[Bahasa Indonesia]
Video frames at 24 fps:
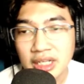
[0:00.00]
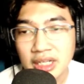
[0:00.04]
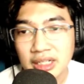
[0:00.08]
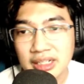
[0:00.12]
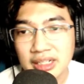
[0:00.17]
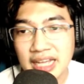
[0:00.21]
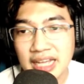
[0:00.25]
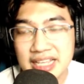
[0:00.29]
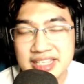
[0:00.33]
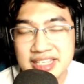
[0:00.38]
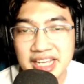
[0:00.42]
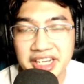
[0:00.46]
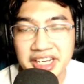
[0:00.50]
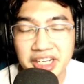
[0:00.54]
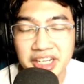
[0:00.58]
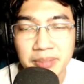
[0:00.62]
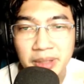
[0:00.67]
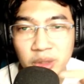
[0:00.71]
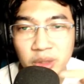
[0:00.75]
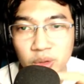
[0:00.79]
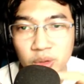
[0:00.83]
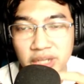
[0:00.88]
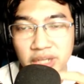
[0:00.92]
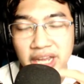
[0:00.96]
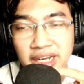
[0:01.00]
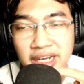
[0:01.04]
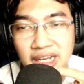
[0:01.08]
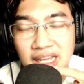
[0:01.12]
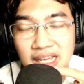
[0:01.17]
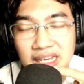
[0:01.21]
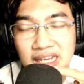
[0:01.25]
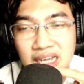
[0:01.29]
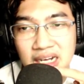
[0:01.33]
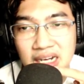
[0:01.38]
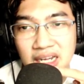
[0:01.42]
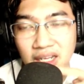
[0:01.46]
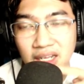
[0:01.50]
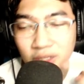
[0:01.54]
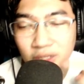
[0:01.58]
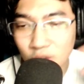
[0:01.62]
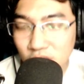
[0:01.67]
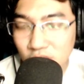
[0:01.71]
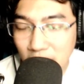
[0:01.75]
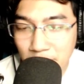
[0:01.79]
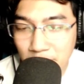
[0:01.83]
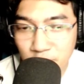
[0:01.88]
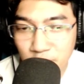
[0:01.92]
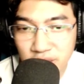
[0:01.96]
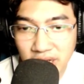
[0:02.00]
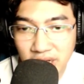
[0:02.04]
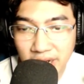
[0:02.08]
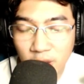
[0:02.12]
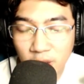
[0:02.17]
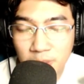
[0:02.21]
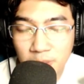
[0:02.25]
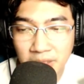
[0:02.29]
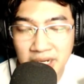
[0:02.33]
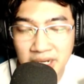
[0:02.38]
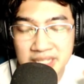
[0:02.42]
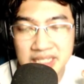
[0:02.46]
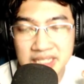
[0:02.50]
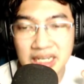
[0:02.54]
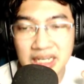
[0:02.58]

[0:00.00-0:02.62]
nggak jadi dibentuknya adalah karena lu nggak punya rekomendasi